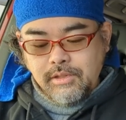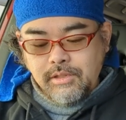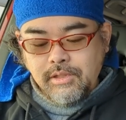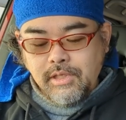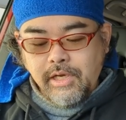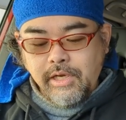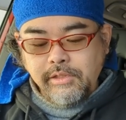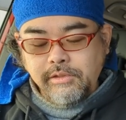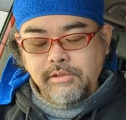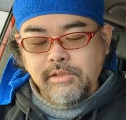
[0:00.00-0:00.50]

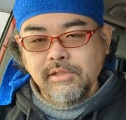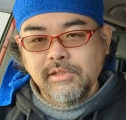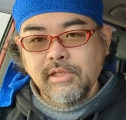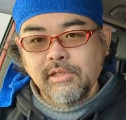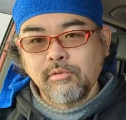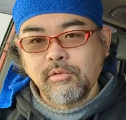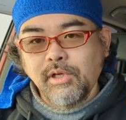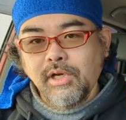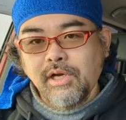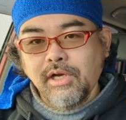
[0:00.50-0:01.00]
入ってた
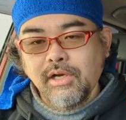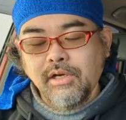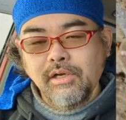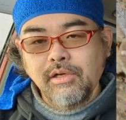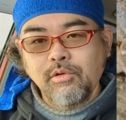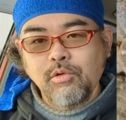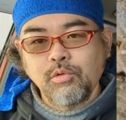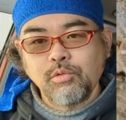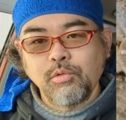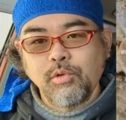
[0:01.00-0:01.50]
のが
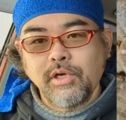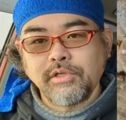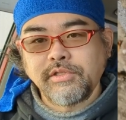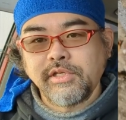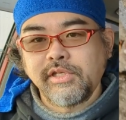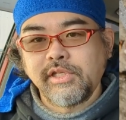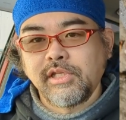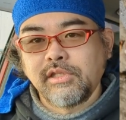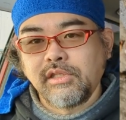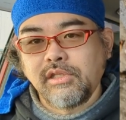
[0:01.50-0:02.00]
この化
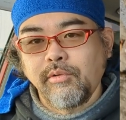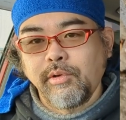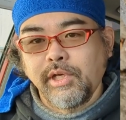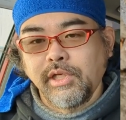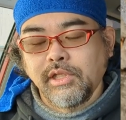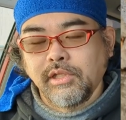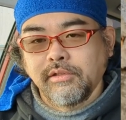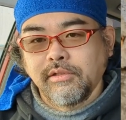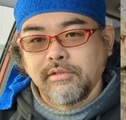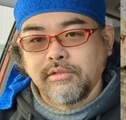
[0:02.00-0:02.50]
石だったわけ
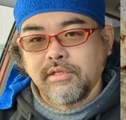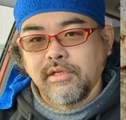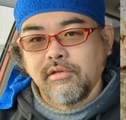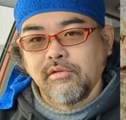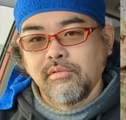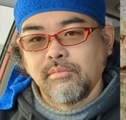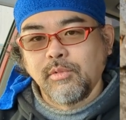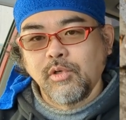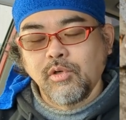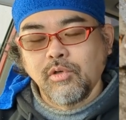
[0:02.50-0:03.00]
なんですけれ
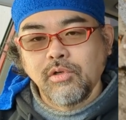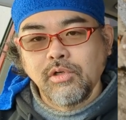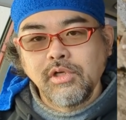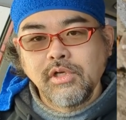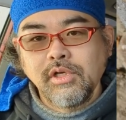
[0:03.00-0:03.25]
ども、